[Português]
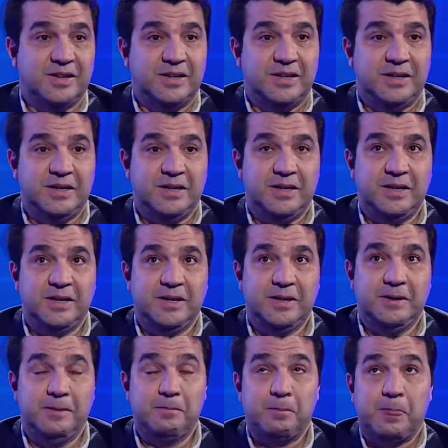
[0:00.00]

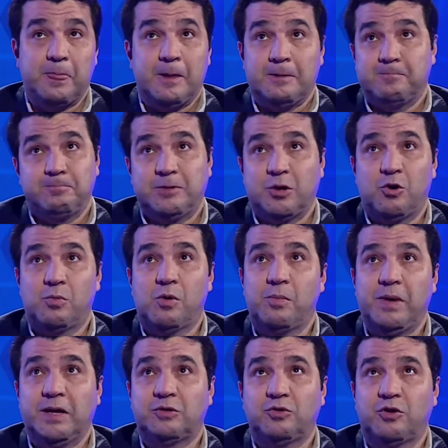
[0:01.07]
E chegou um
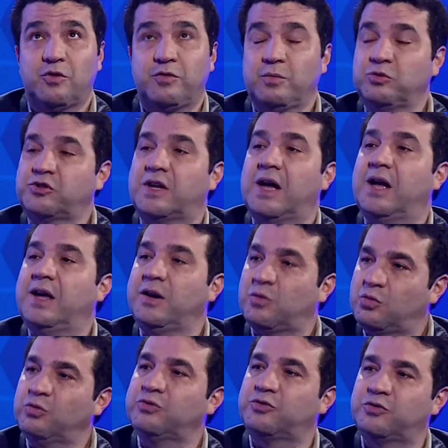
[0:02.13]
momento que eu fui buscar
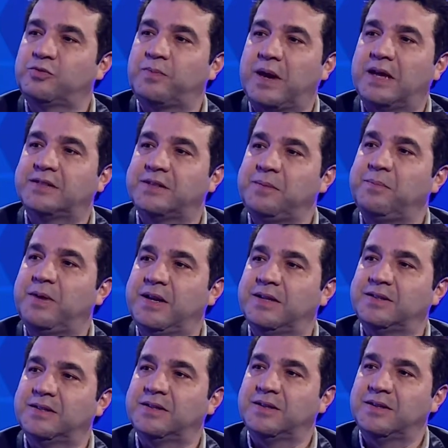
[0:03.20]
recursos para essa
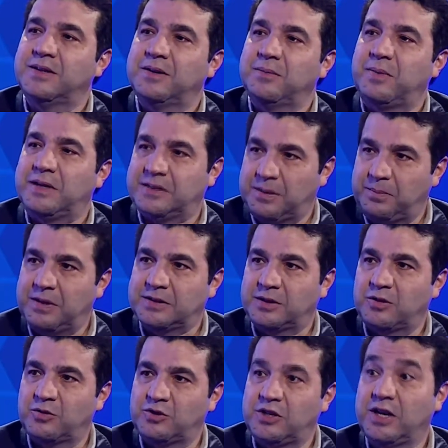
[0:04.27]
empresa para essa empresa
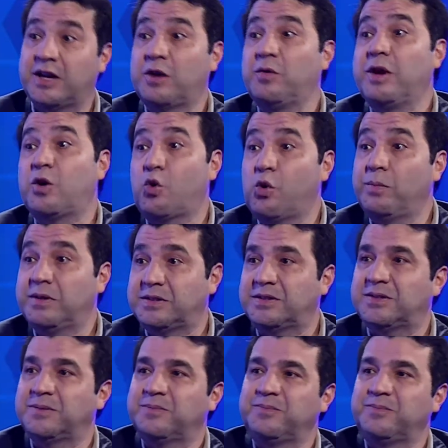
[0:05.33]
que eu tinha, que era um e-commerce.